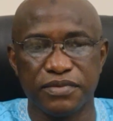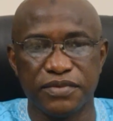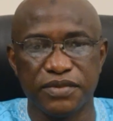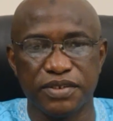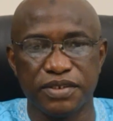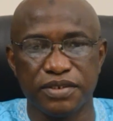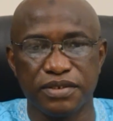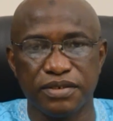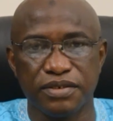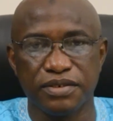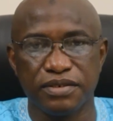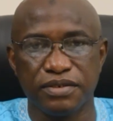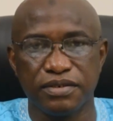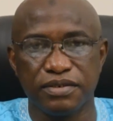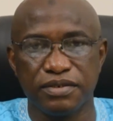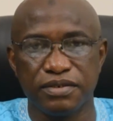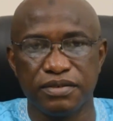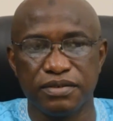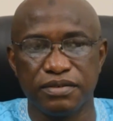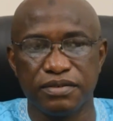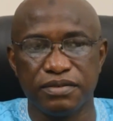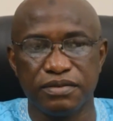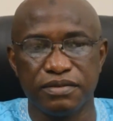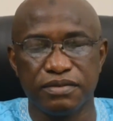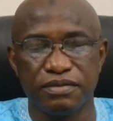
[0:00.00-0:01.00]
Qu'est-ce que vous avez
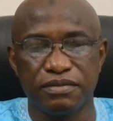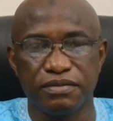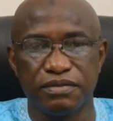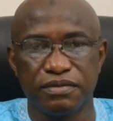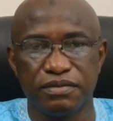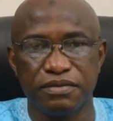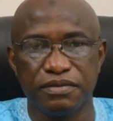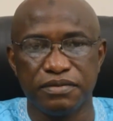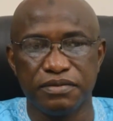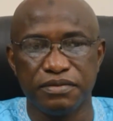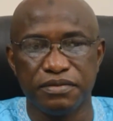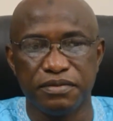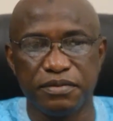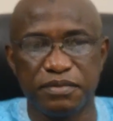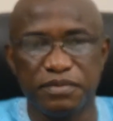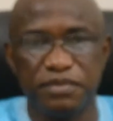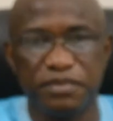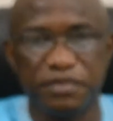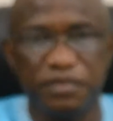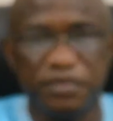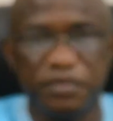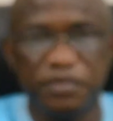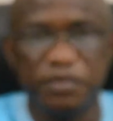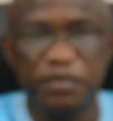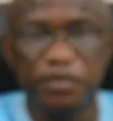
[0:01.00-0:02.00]
à dire par rapport à ça
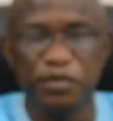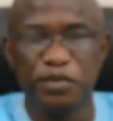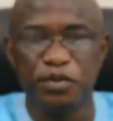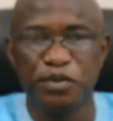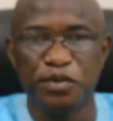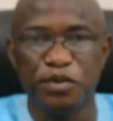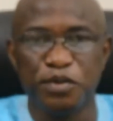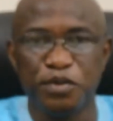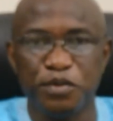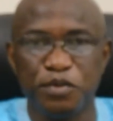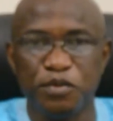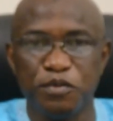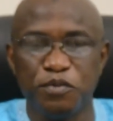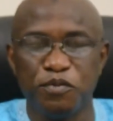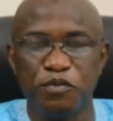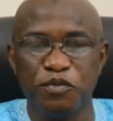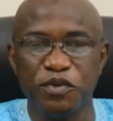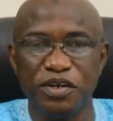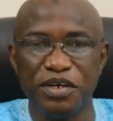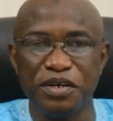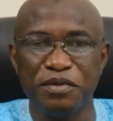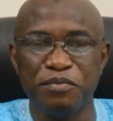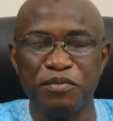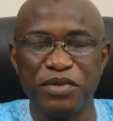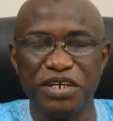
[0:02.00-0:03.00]

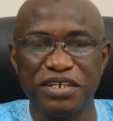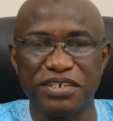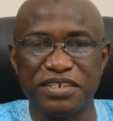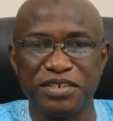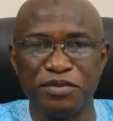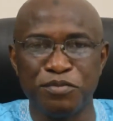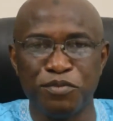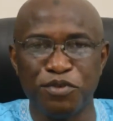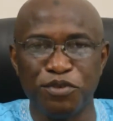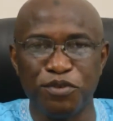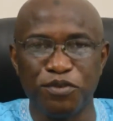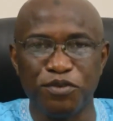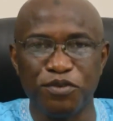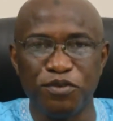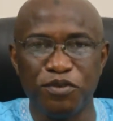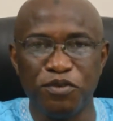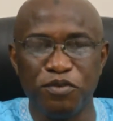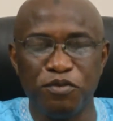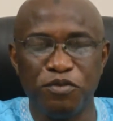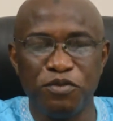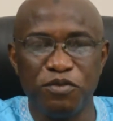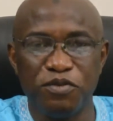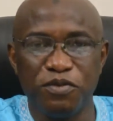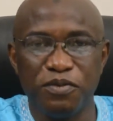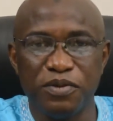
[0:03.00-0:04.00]
Oui, merci
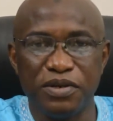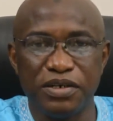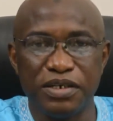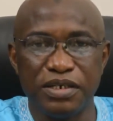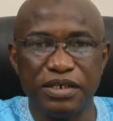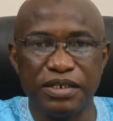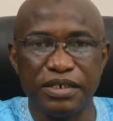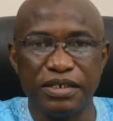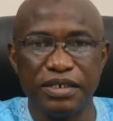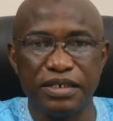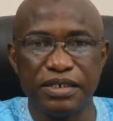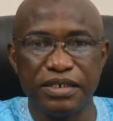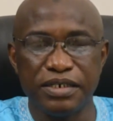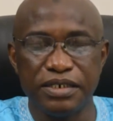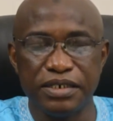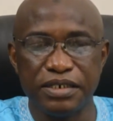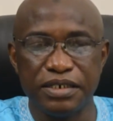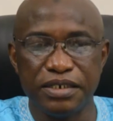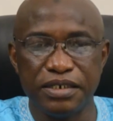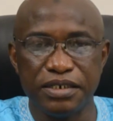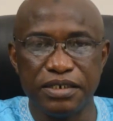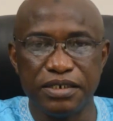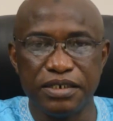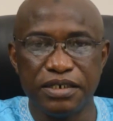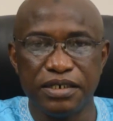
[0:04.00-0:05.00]
beaucoup.
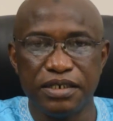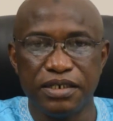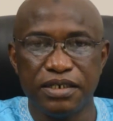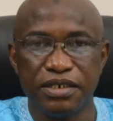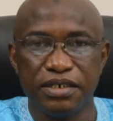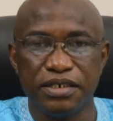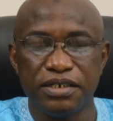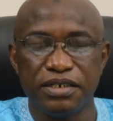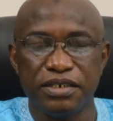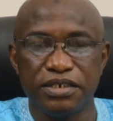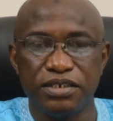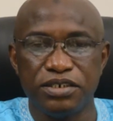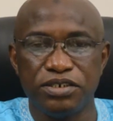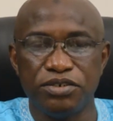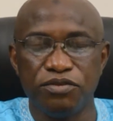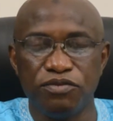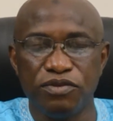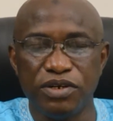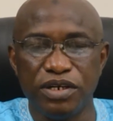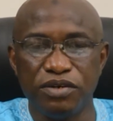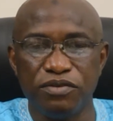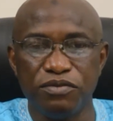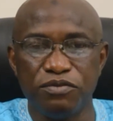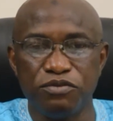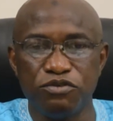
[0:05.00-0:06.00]
Euh, je
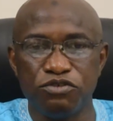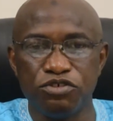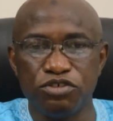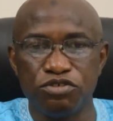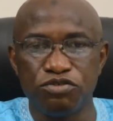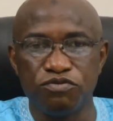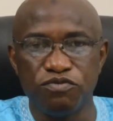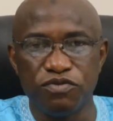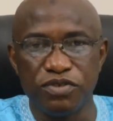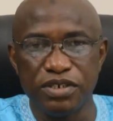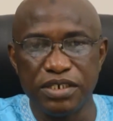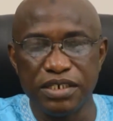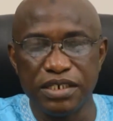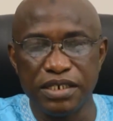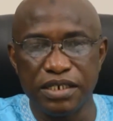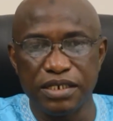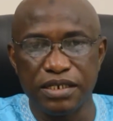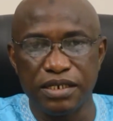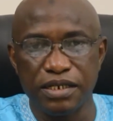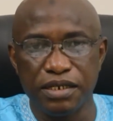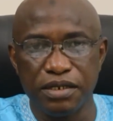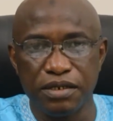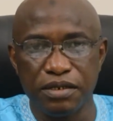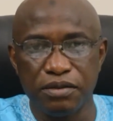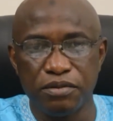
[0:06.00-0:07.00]
voulais juste vous dire
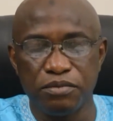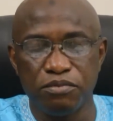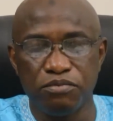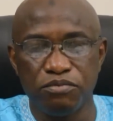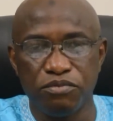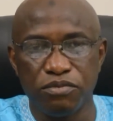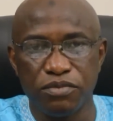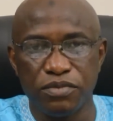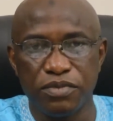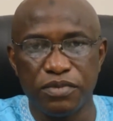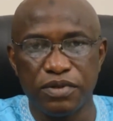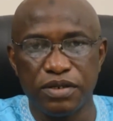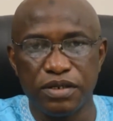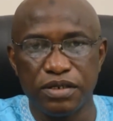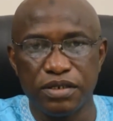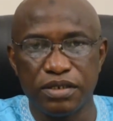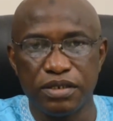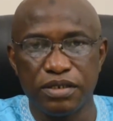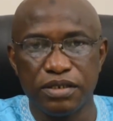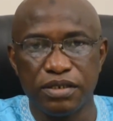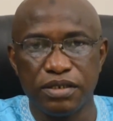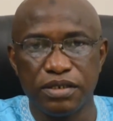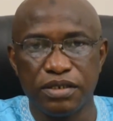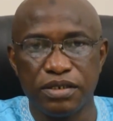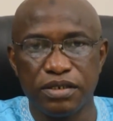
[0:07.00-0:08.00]
que
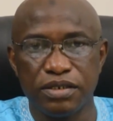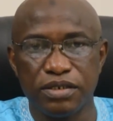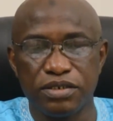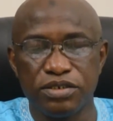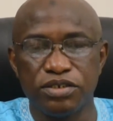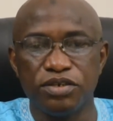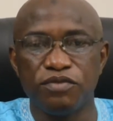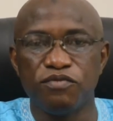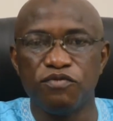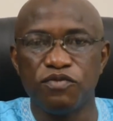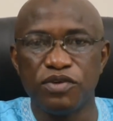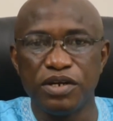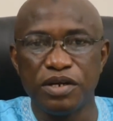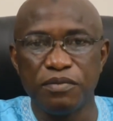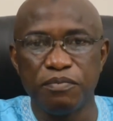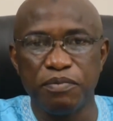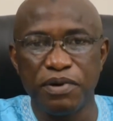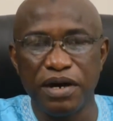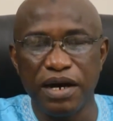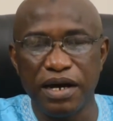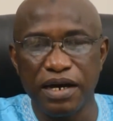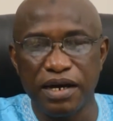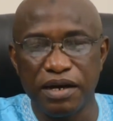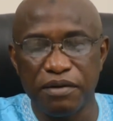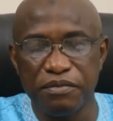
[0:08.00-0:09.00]
je ne voulais
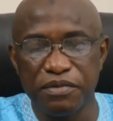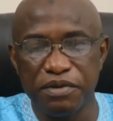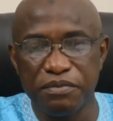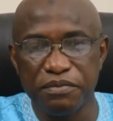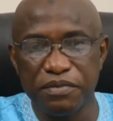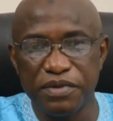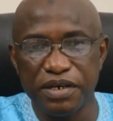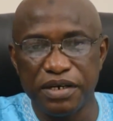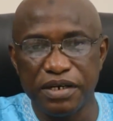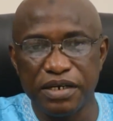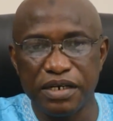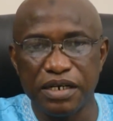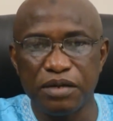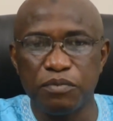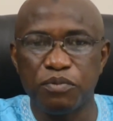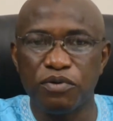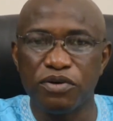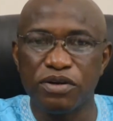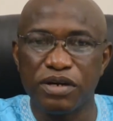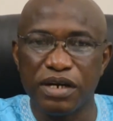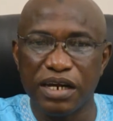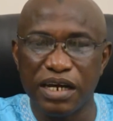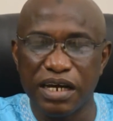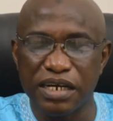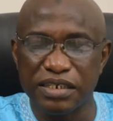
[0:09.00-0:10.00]
pas quand même euh,
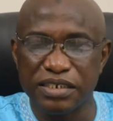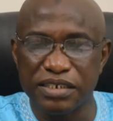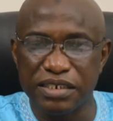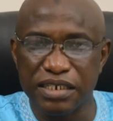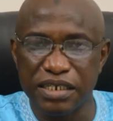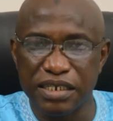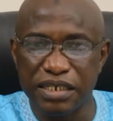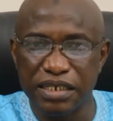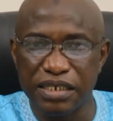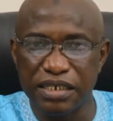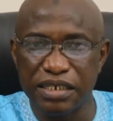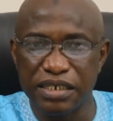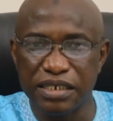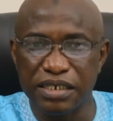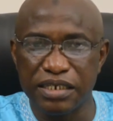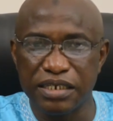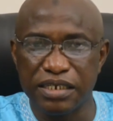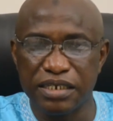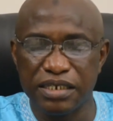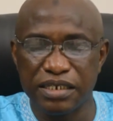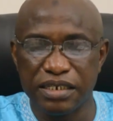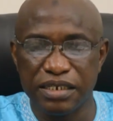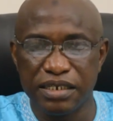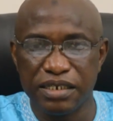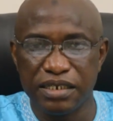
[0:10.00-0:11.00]
répondre à ces,
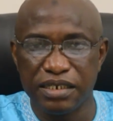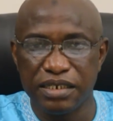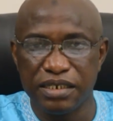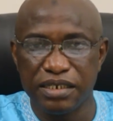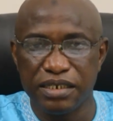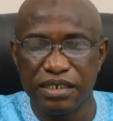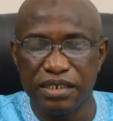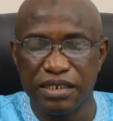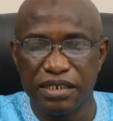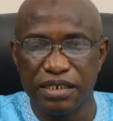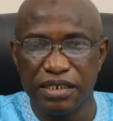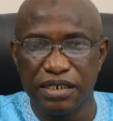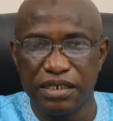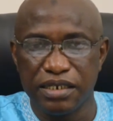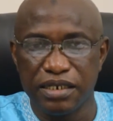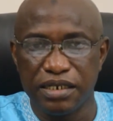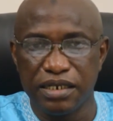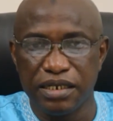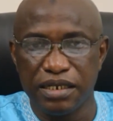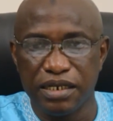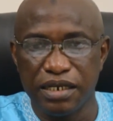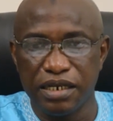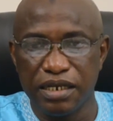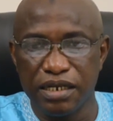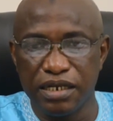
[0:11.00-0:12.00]

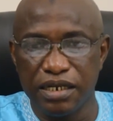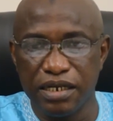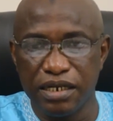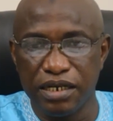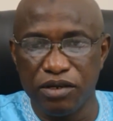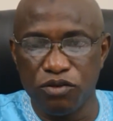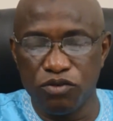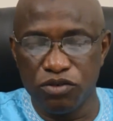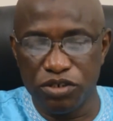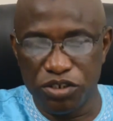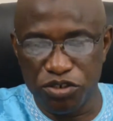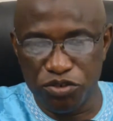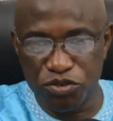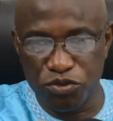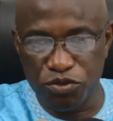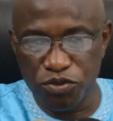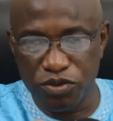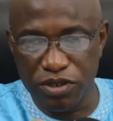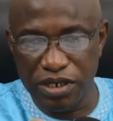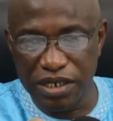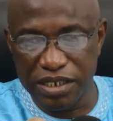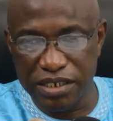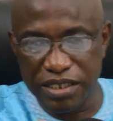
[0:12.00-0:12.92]
euh, au discours des